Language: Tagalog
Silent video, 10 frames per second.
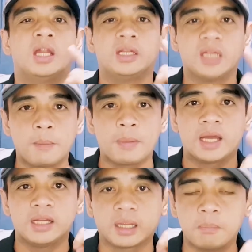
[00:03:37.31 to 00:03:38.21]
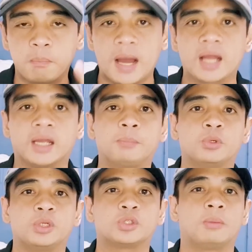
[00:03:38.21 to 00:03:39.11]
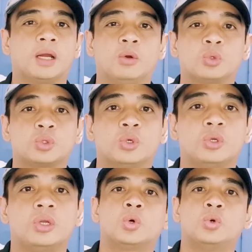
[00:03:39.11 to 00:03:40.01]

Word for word: napakalaking bagay po nito mga utol.